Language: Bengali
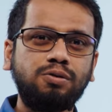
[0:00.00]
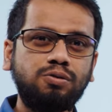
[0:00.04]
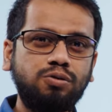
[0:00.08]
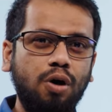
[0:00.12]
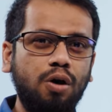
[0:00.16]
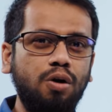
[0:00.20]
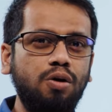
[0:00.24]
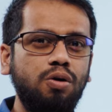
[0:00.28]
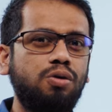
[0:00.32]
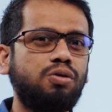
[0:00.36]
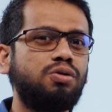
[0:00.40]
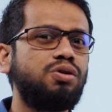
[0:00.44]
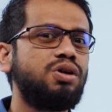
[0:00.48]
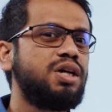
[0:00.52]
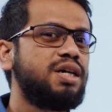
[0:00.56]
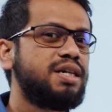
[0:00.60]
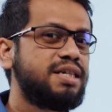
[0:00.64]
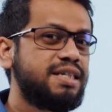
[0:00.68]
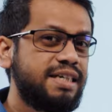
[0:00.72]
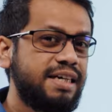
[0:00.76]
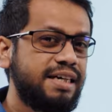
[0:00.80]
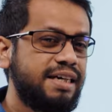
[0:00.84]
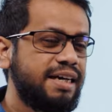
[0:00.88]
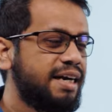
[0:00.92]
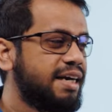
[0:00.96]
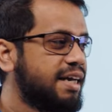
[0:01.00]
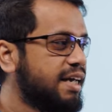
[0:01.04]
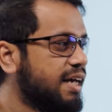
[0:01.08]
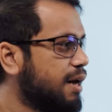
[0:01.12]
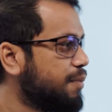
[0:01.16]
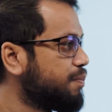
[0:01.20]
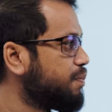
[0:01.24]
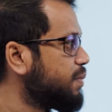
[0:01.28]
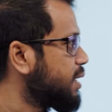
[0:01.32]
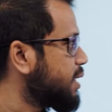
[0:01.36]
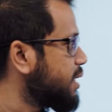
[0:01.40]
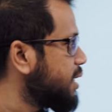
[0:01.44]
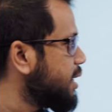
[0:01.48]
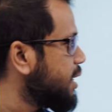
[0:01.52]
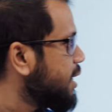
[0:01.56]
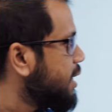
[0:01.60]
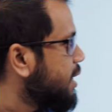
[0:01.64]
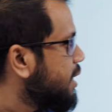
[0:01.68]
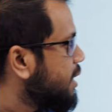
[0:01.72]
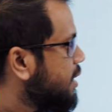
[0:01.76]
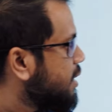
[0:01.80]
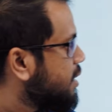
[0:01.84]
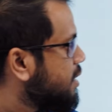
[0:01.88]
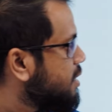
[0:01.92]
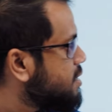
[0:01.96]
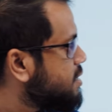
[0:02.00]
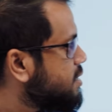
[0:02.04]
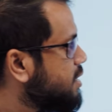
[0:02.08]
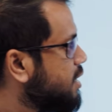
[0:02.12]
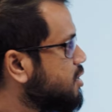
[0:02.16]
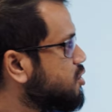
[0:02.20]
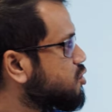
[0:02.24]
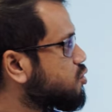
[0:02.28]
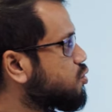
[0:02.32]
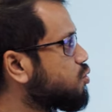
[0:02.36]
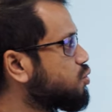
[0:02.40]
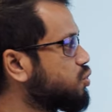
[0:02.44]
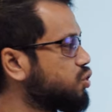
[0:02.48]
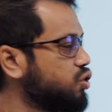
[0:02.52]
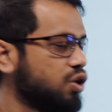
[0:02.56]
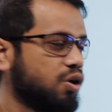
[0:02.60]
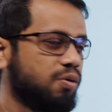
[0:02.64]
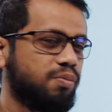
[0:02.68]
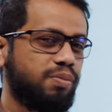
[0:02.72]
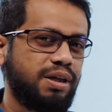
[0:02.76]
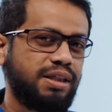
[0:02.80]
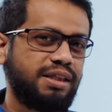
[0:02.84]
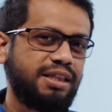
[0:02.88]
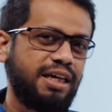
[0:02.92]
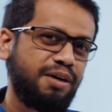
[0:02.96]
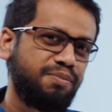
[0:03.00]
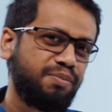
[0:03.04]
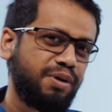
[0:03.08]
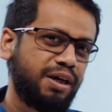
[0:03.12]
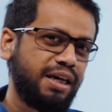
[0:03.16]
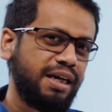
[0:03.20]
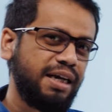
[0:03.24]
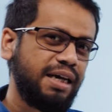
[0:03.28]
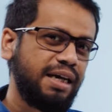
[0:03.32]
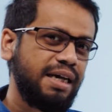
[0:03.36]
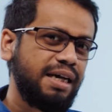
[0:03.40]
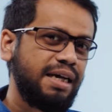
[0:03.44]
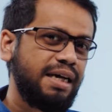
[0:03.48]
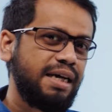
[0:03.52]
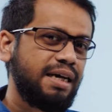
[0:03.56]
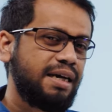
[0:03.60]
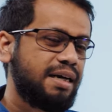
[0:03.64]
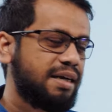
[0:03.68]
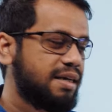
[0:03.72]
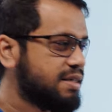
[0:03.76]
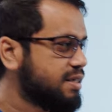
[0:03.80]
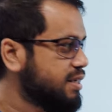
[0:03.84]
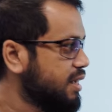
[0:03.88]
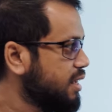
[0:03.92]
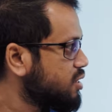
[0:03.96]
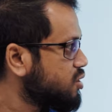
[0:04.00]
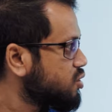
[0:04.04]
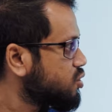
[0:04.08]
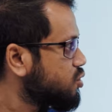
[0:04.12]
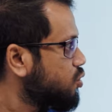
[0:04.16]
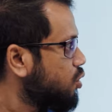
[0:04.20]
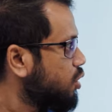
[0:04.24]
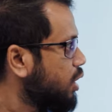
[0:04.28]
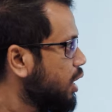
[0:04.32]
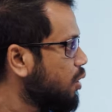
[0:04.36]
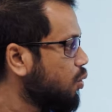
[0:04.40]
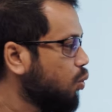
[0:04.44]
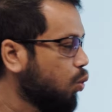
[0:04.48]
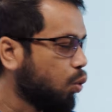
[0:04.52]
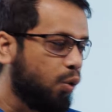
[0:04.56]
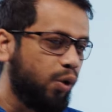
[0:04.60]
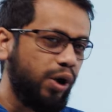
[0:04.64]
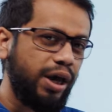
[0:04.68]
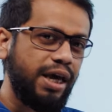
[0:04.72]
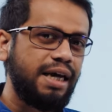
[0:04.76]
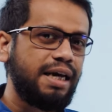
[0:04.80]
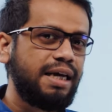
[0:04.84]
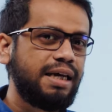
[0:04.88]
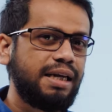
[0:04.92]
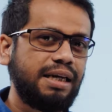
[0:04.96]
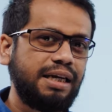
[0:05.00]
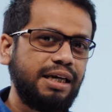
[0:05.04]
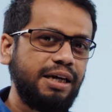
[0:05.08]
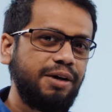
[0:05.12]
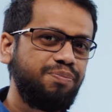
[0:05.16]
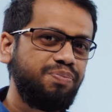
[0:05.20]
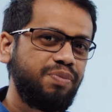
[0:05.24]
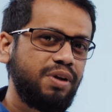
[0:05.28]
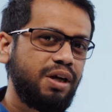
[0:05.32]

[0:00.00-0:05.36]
তখন সেটা নিয়ে আপনাকে রিসার্চ করতে হবে তার মানে রিসার্চ করা হয়ে গেলে